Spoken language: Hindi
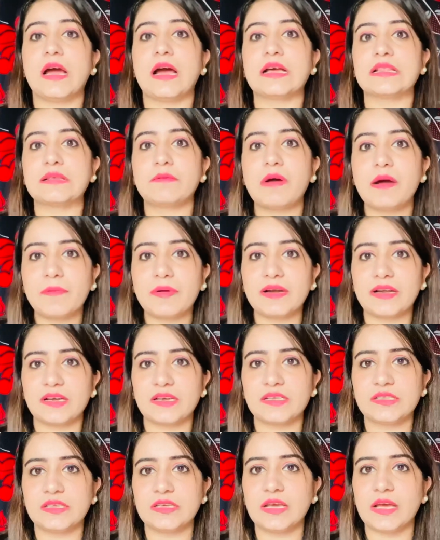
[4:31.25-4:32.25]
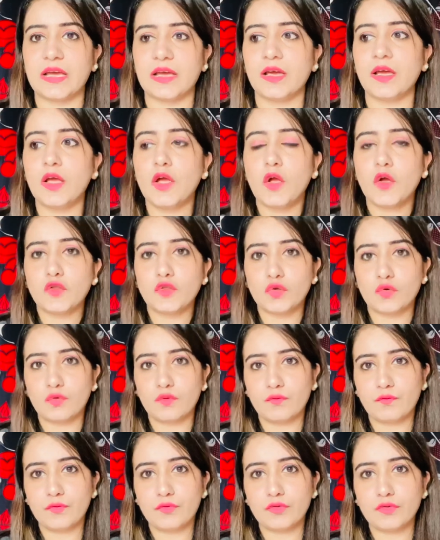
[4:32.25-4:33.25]
आत्मा भटकती है तो
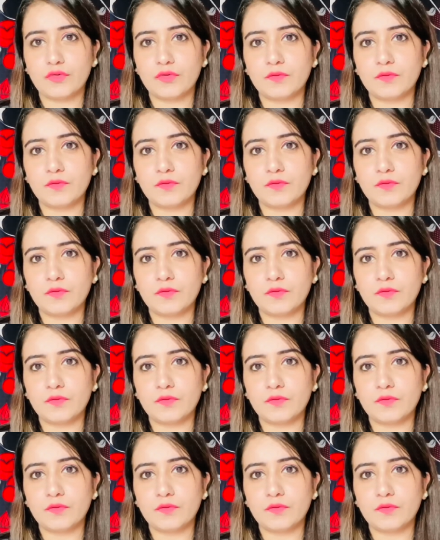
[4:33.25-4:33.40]
वो